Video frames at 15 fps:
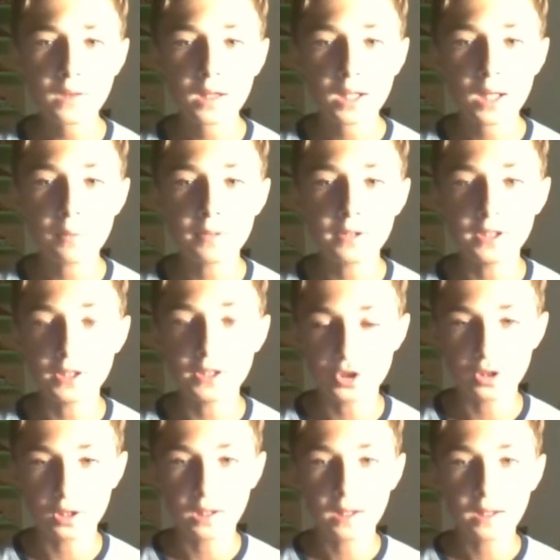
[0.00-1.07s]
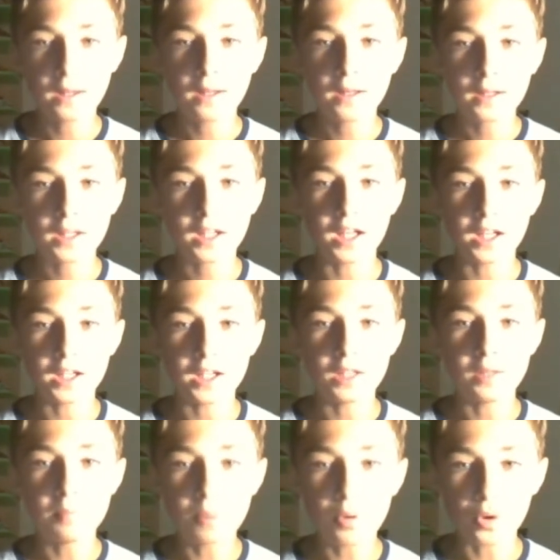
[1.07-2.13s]
che mi dice che
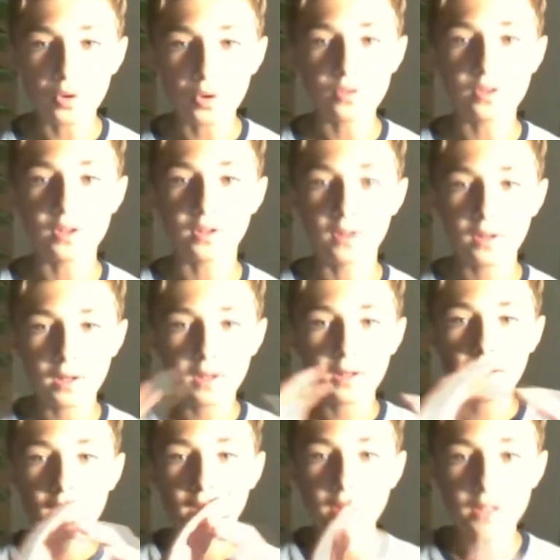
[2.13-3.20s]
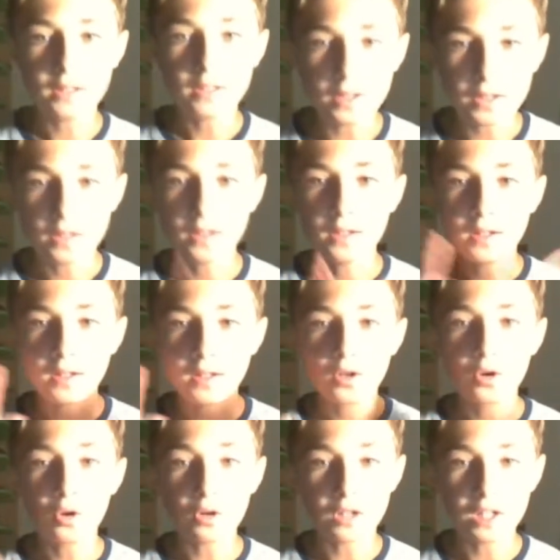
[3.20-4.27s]
il ponte di
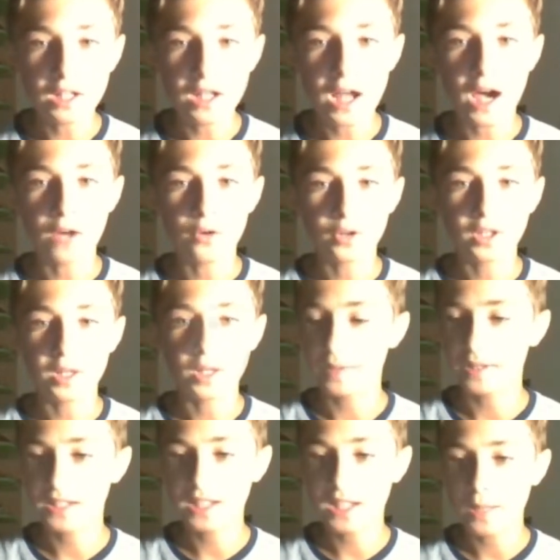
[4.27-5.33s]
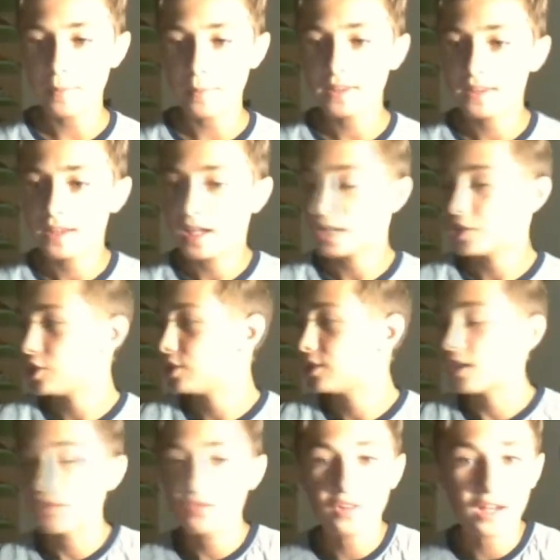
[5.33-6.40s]
Corneliano, che è praticamente la
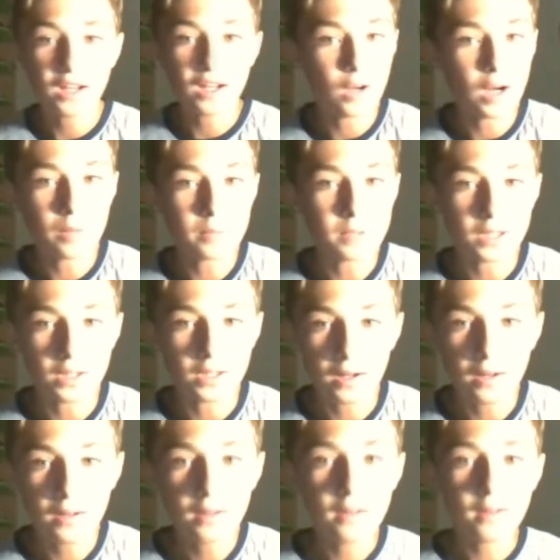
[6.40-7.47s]
città fianco alla mia,